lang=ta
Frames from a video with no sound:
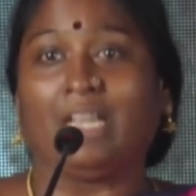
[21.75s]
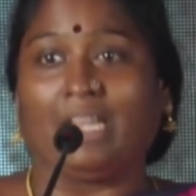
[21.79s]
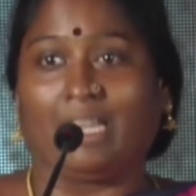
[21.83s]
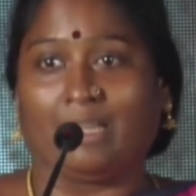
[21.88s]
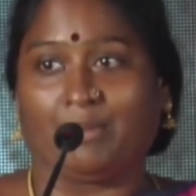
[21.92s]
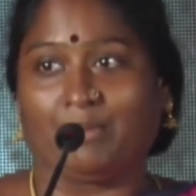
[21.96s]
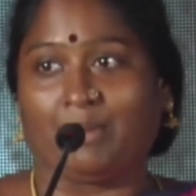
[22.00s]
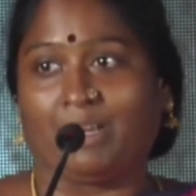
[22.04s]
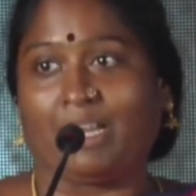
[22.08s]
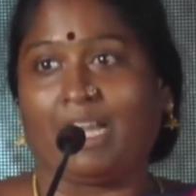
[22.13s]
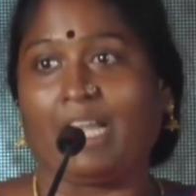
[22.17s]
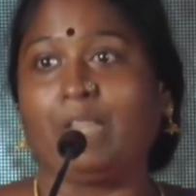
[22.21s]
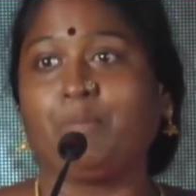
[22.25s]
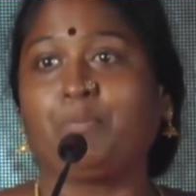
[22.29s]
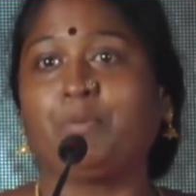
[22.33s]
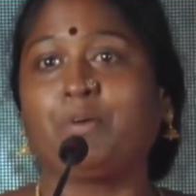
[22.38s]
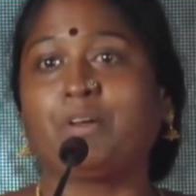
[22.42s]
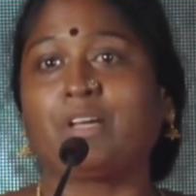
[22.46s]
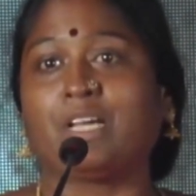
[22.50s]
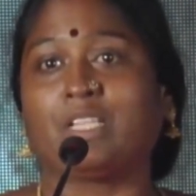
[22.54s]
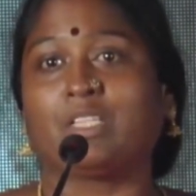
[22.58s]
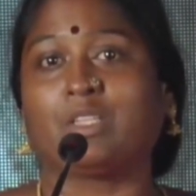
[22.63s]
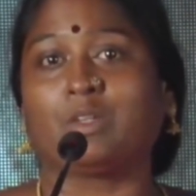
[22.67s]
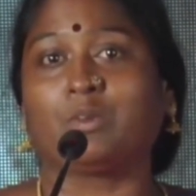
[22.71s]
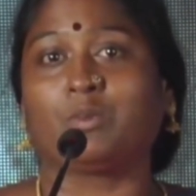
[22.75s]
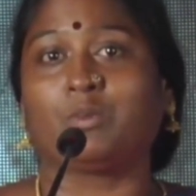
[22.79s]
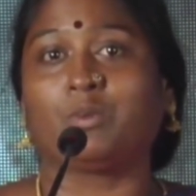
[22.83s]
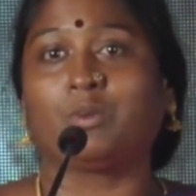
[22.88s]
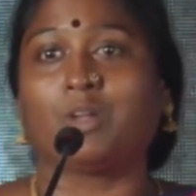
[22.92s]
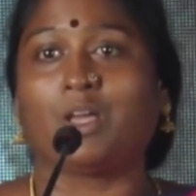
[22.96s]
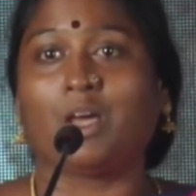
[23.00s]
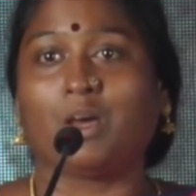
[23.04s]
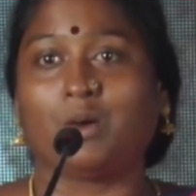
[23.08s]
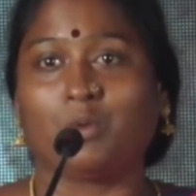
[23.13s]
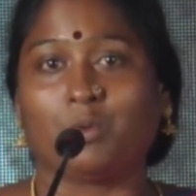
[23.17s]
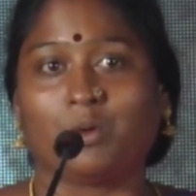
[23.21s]
நம்ம நடிப்பு
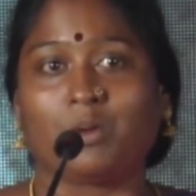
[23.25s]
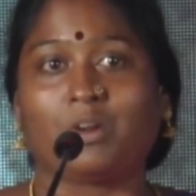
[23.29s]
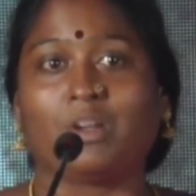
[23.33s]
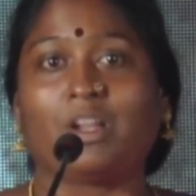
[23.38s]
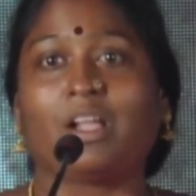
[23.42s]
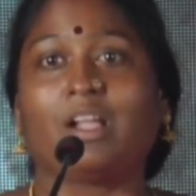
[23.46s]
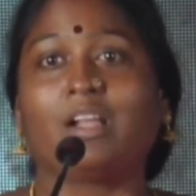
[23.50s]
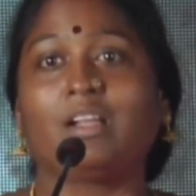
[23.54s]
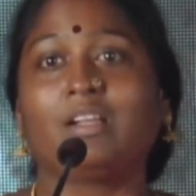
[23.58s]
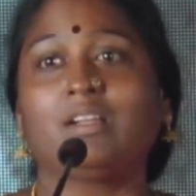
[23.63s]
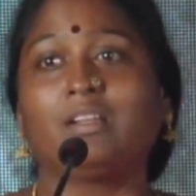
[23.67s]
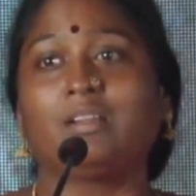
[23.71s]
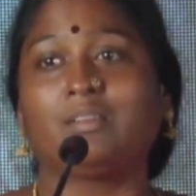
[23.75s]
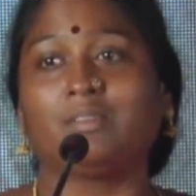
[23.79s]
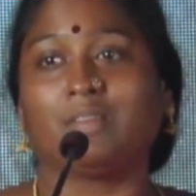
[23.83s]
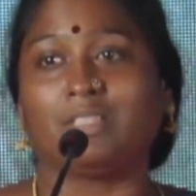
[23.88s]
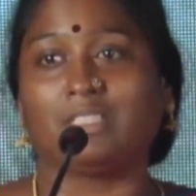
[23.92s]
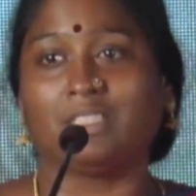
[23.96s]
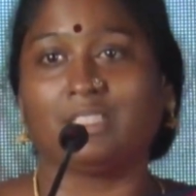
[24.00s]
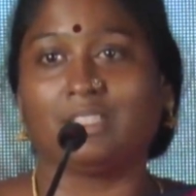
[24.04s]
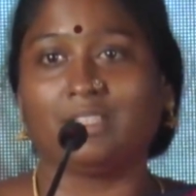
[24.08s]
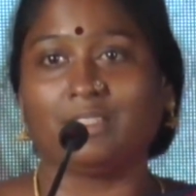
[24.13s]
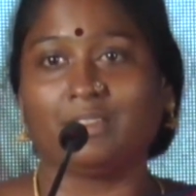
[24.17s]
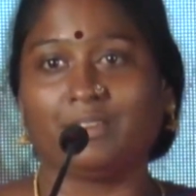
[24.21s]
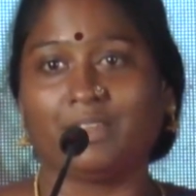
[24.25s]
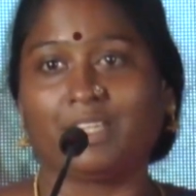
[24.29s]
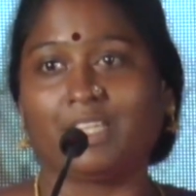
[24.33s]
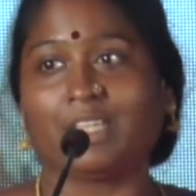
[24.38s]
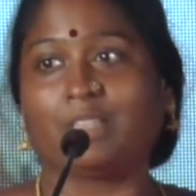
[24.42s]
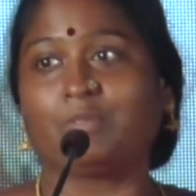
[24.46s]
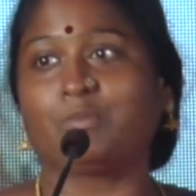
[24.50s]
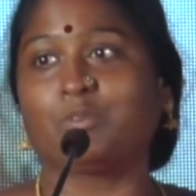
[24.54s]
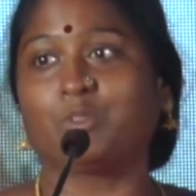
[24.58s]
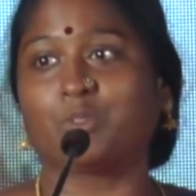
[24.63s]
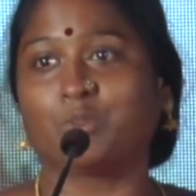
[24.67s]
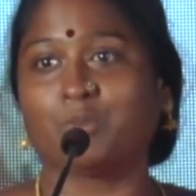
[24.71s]
கற்றுக்கணுன்னா ஒரு நாள் வந்து
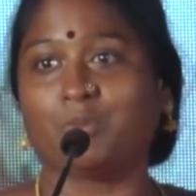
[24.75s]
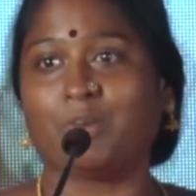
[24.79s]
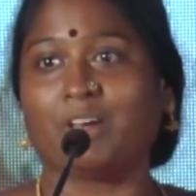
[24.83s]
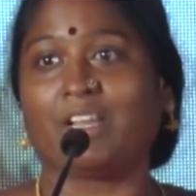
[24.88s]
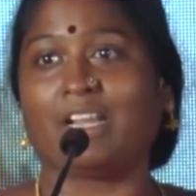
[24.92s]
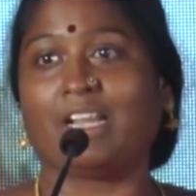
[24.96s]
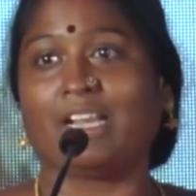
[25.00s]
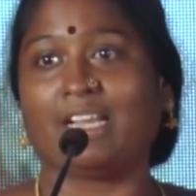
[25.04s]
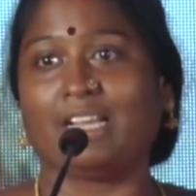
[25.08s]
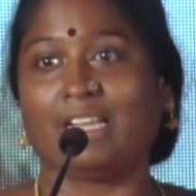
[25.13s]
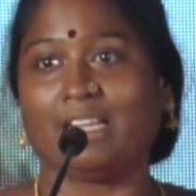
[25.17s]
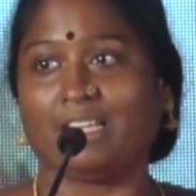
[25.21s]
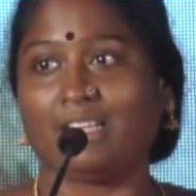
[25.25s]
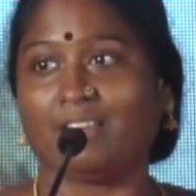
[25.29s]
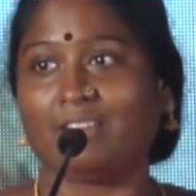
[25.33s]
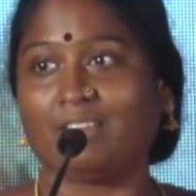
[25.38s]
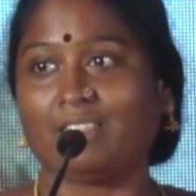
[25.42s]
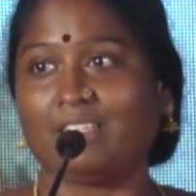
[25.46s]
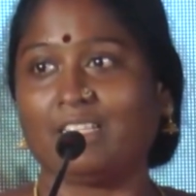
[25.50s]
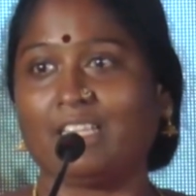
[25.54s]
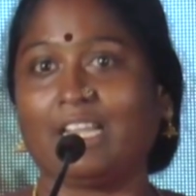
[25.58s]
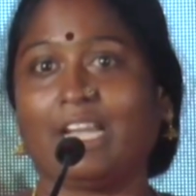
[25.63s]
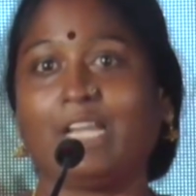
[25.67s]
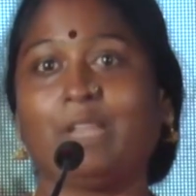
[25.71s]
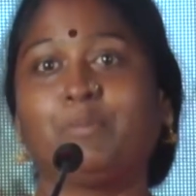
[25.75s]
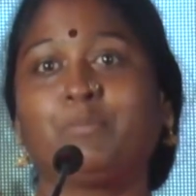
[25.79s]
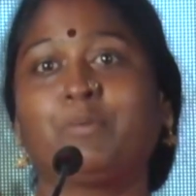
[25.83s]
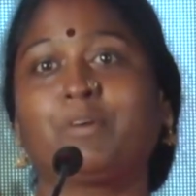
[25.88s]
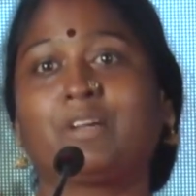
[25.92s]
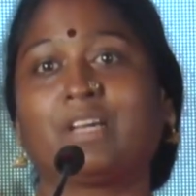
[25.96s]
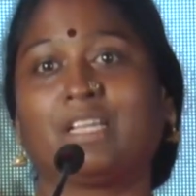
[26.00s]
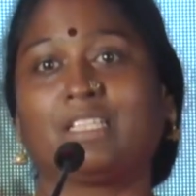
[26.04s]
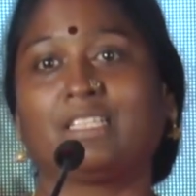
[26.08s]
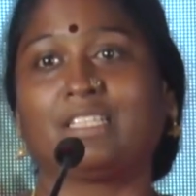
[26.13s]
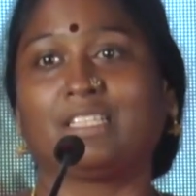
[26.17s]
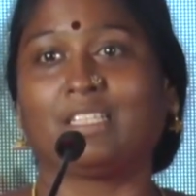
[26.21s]
விக்ரம் சுகுமார் அண்ணன்ட்ட வந்து நடிப்பு
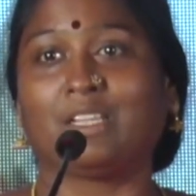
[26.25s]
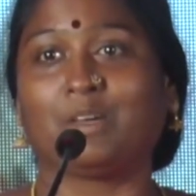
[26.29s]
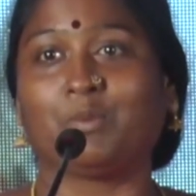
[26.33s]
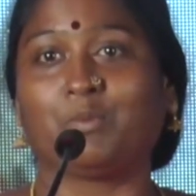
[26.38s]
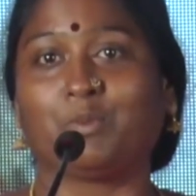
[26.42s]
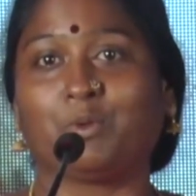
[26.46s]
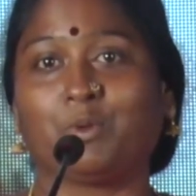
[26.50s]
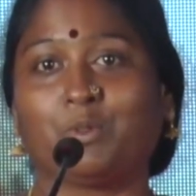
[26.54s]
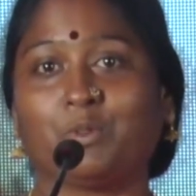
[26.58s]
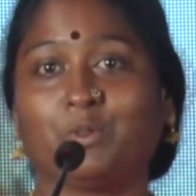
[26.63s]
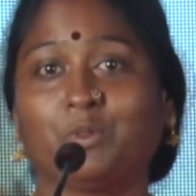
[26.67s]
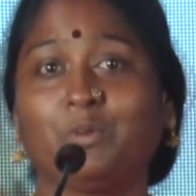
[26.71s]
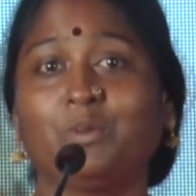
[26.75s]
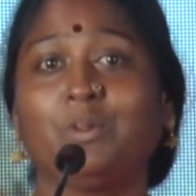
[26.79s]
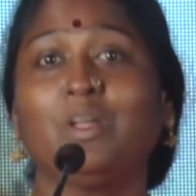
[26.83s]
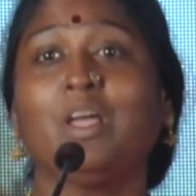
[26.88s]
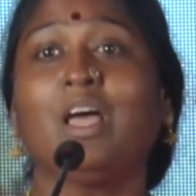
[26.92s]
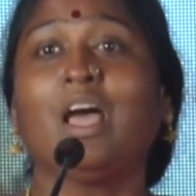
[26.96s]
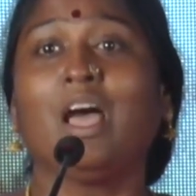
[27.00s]
கற்றுக்கிட்டால் போதும்